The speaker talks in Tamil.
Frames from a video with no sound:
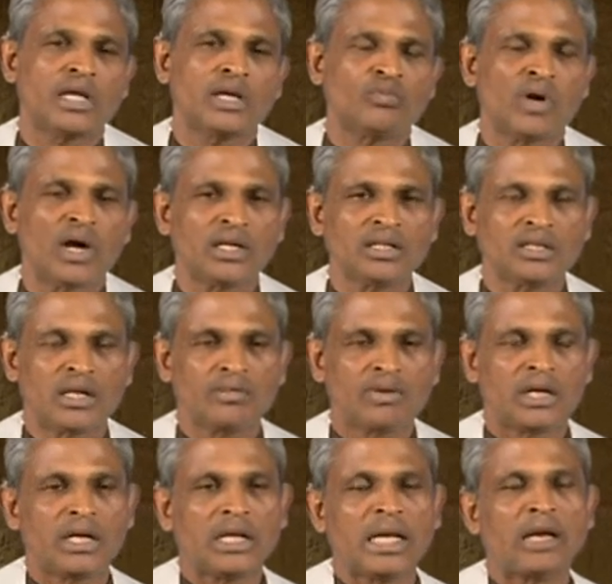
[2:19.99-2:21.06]
எவ்வாறு
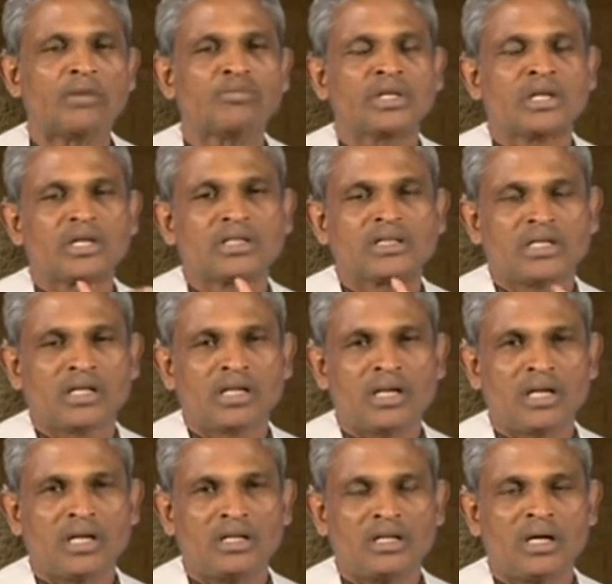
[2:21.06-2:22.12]
அவர்கள் எகிப்திற்கு
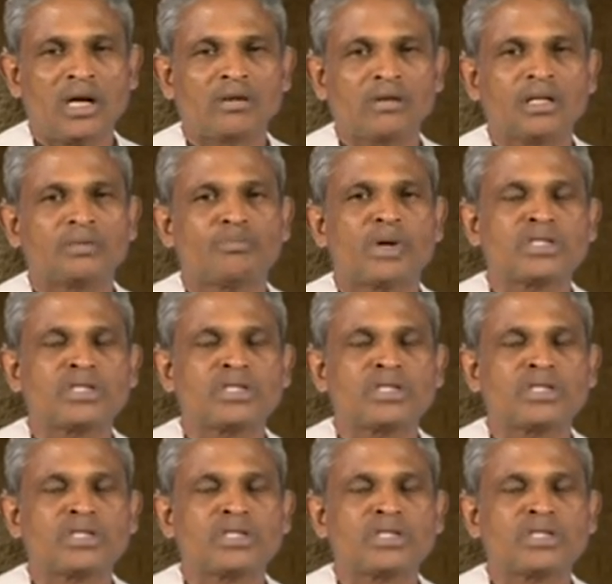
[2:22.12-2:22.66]
சென்றார்கள் ஆகவே